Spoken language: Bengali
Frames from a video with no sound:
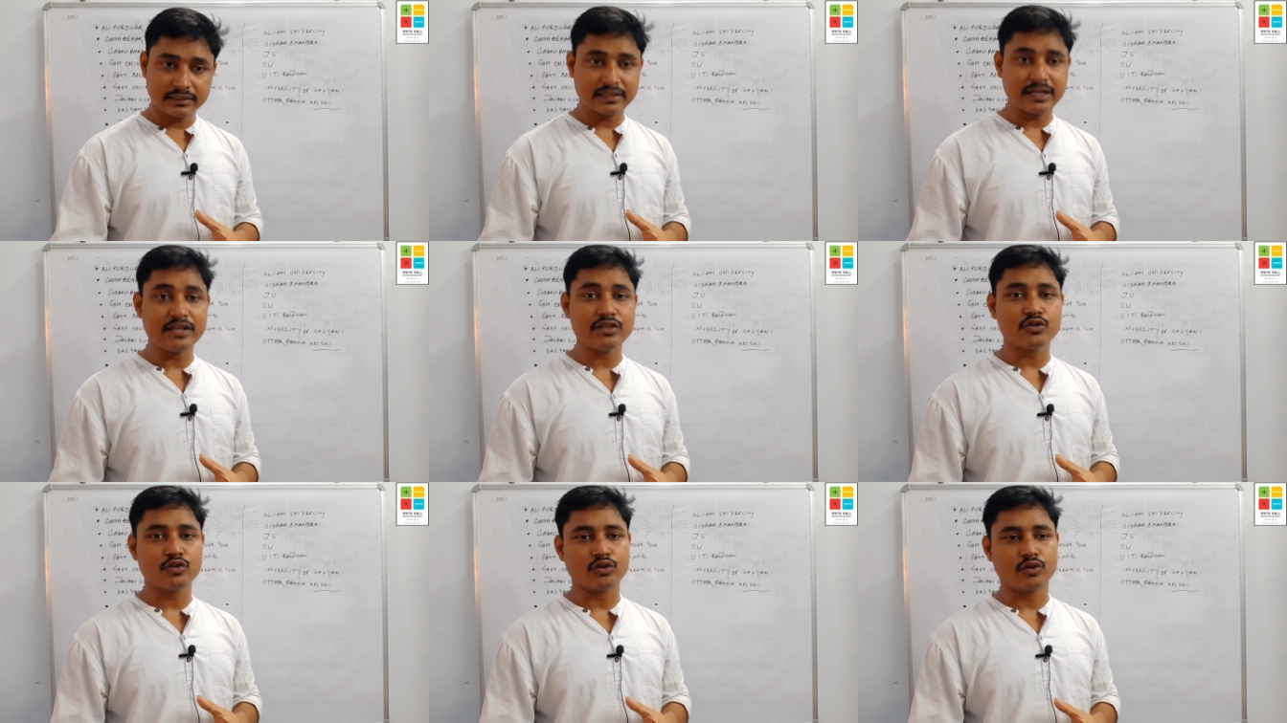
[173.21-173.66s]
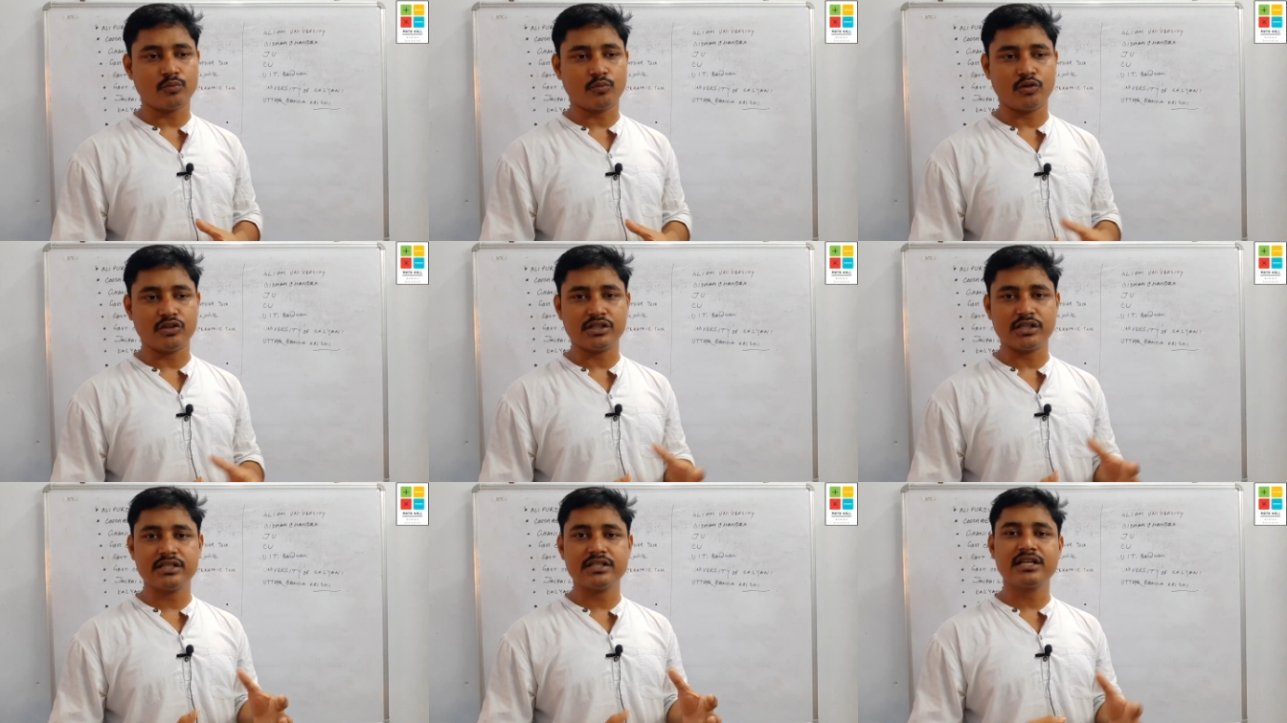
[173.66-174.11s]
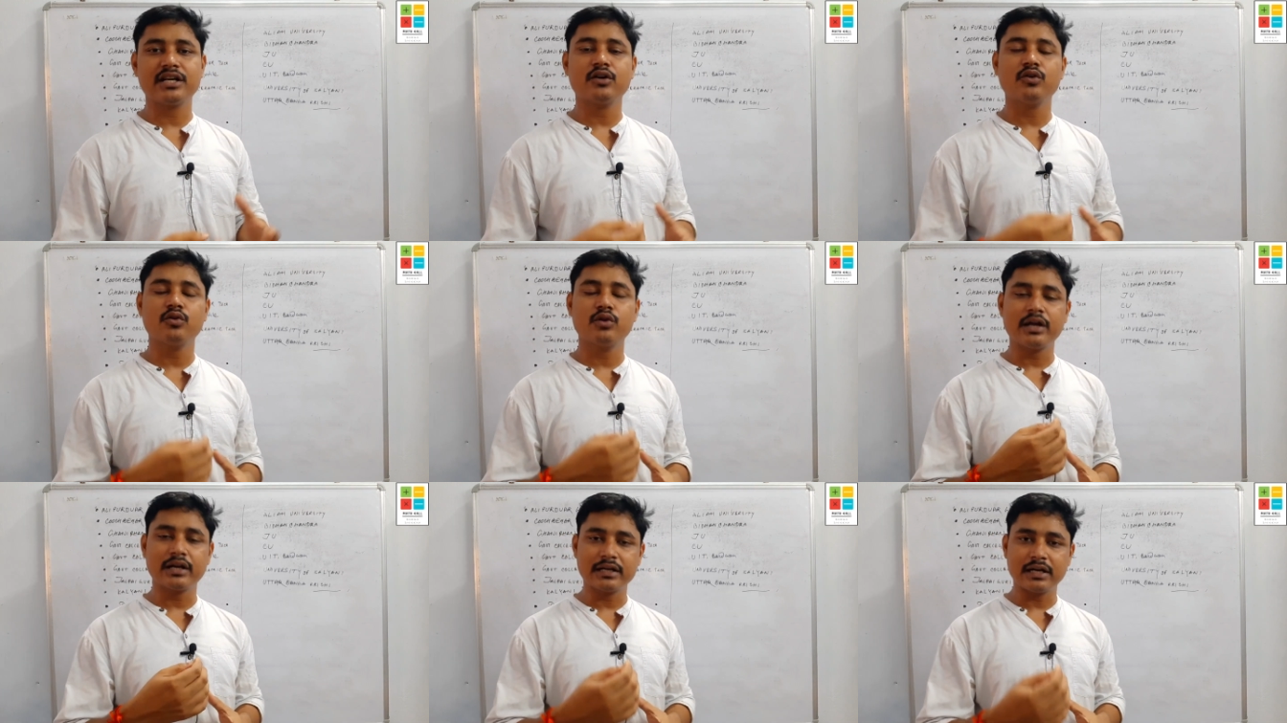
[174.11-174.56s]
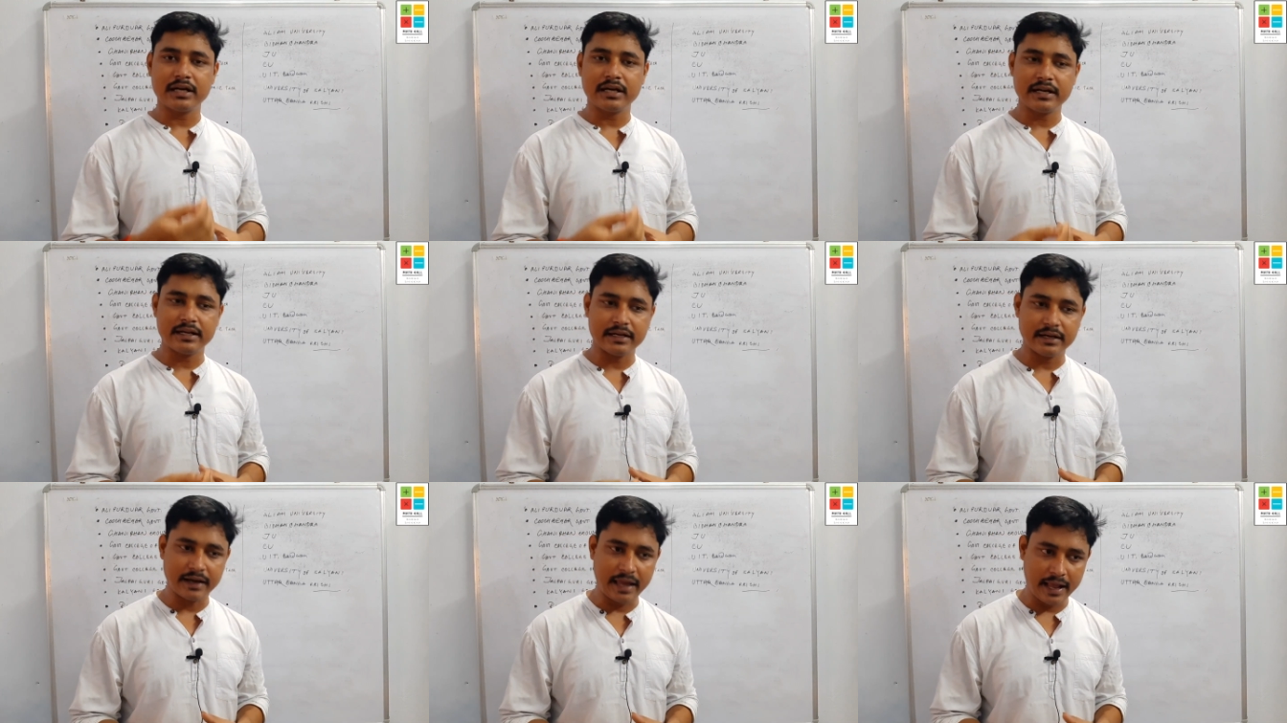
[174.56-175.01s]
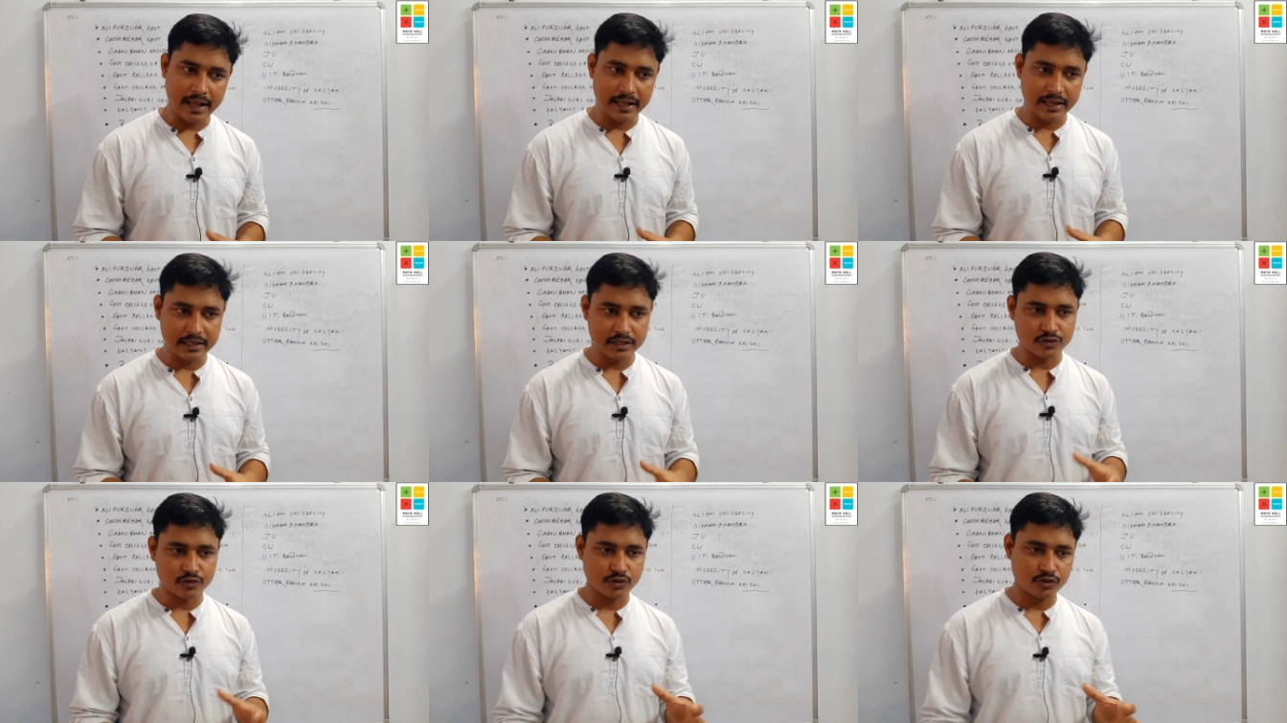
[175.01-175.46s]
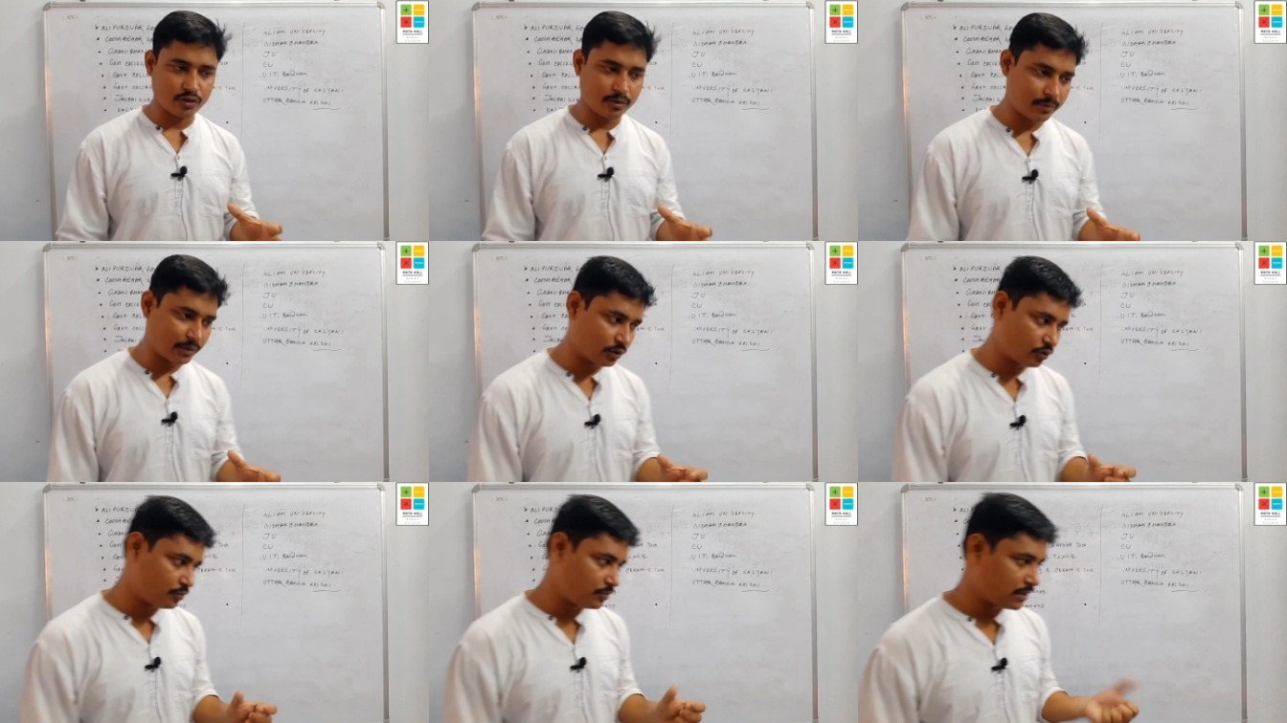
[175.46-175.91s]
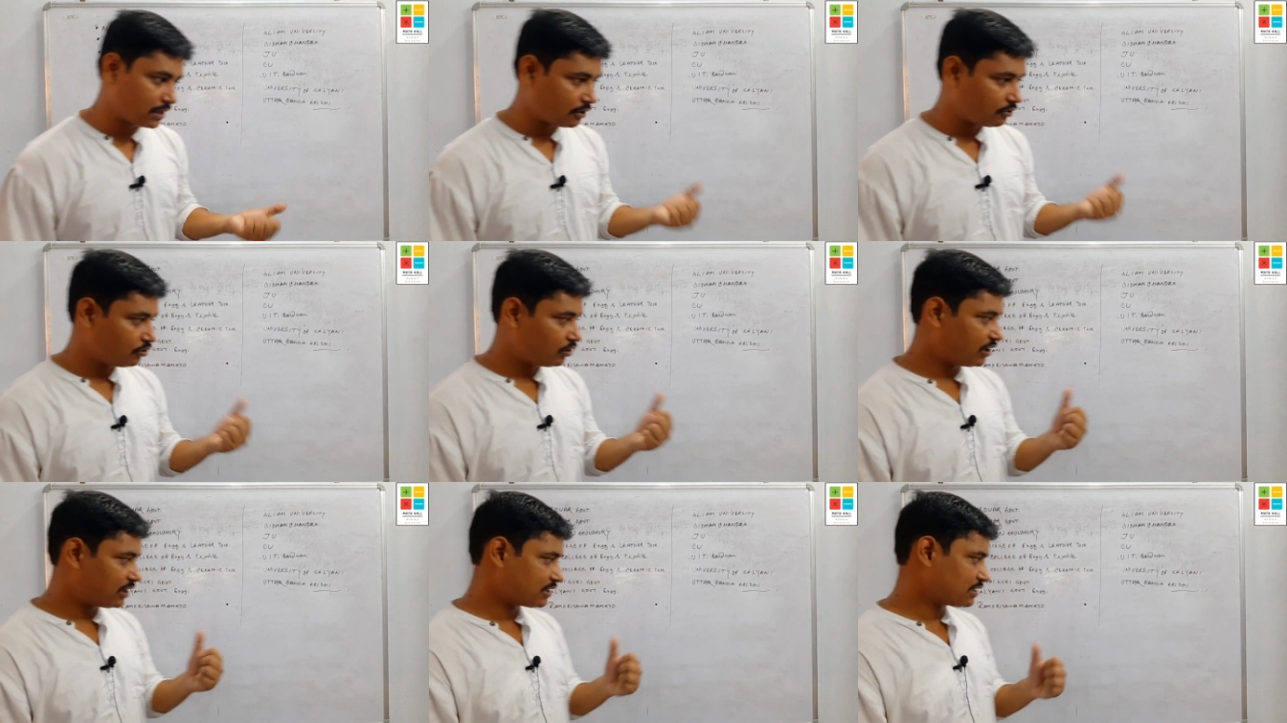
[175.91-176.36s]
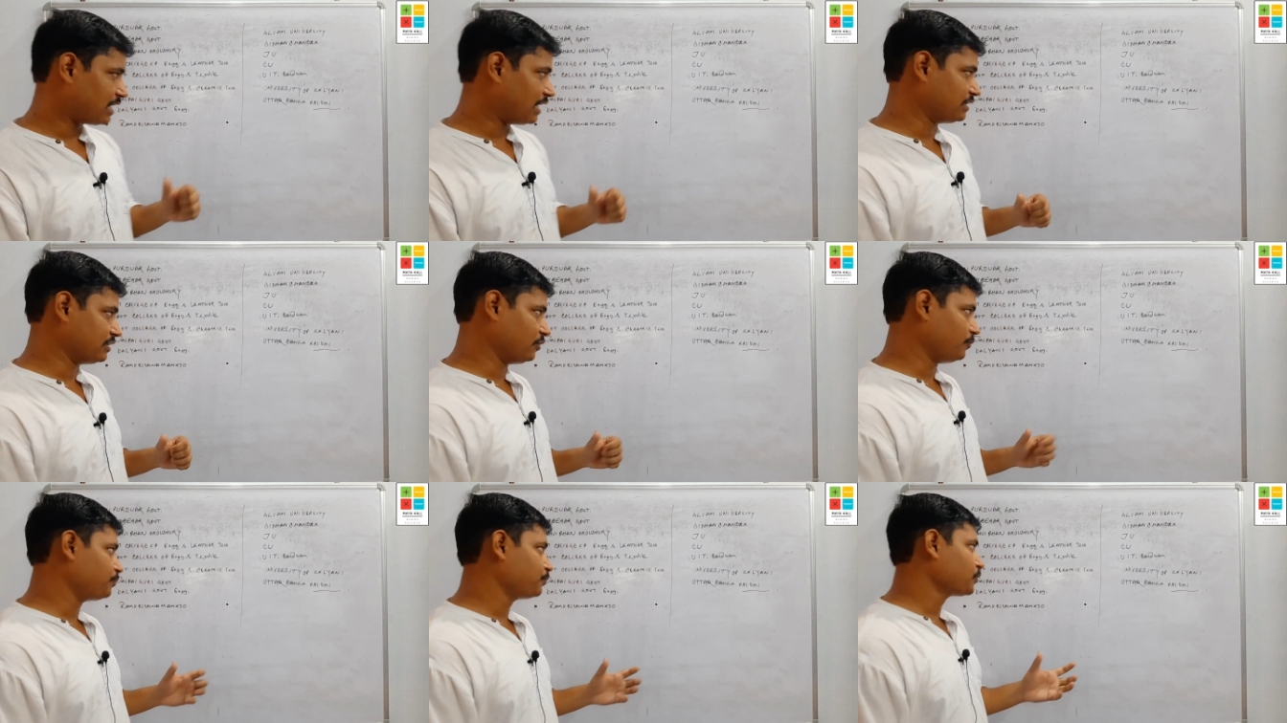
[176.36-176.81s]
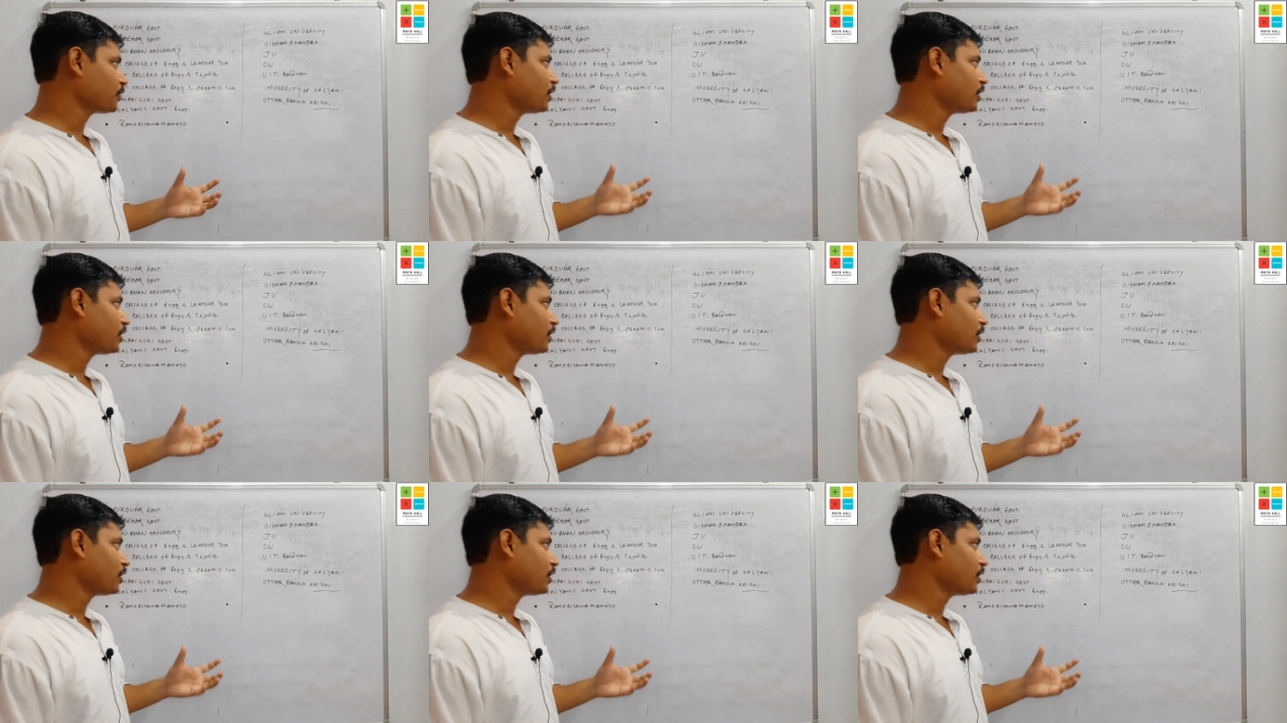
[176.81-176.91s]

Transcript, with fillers: সেই জন্য বলছি যে কোনো একটা র্যাঙ্কে যদি এবার তুমি এগুলোকে সাজাও